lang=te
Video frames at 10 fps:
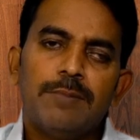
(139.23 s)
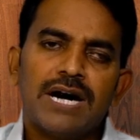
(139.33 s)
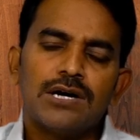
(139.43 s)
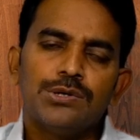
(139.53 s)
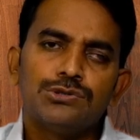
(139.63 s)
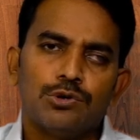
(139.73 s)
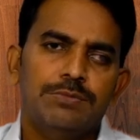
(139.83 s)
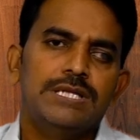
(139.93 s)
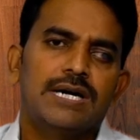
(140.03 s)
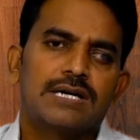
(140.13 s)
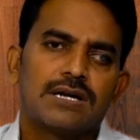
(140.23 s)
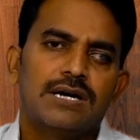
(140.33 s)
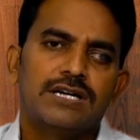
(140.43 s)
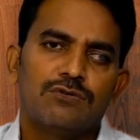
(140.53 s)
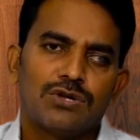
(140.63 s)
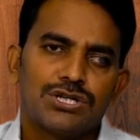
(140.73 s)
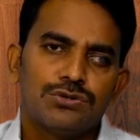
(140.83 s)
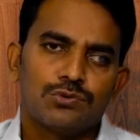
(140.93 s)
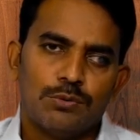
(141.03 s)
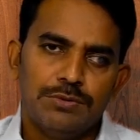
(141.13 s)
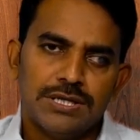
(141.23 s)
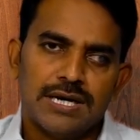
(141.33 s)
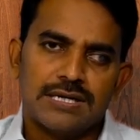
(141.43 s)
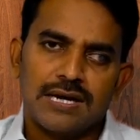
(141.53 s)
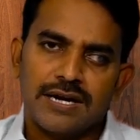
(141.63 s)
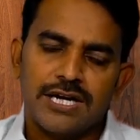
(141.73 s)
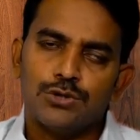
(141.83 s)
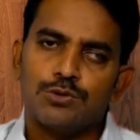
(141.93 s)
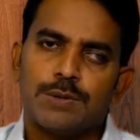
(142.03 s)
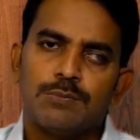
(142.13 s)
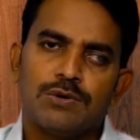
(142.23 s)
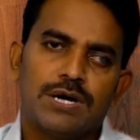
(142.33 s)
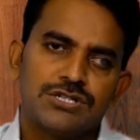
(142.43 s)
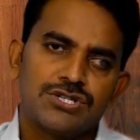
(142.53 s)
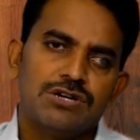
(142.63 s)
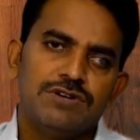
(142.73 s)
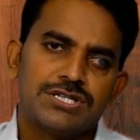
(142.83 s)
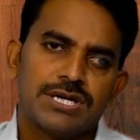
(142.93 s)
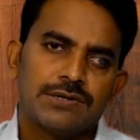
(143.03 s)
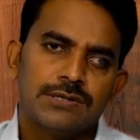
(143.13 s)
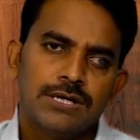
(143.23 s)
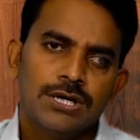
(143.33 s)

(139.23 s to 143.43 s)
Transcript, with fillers: పగలు తొమ్మిది గంటలు అంటే ఉదయం తొమ్మిది గంటలకే ప్రభుల వారిని సెలవు వేశారు